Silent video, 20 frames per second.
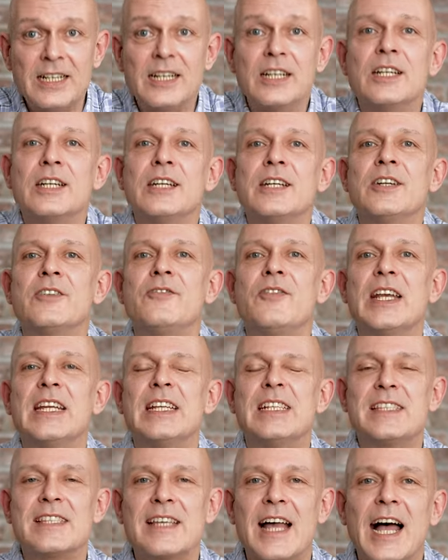äh, wenn
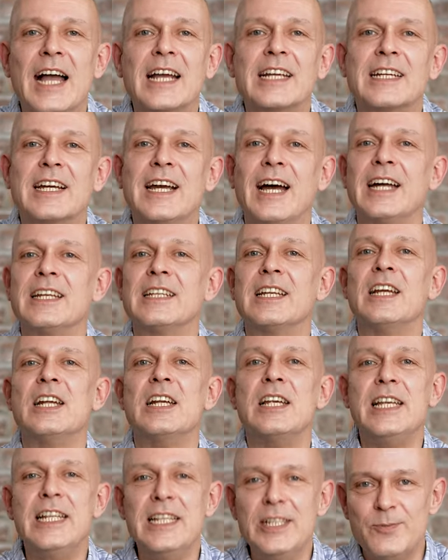ich sagen kann,
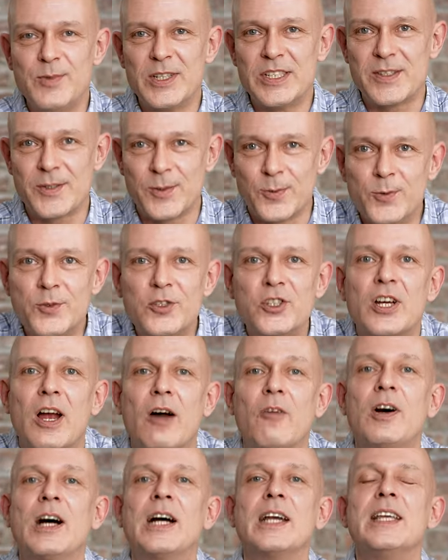liebe
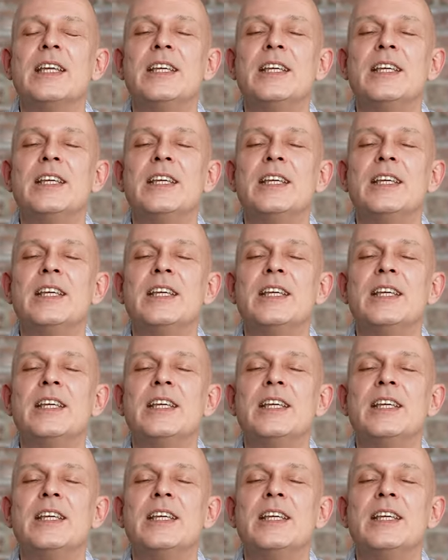Zuschauer,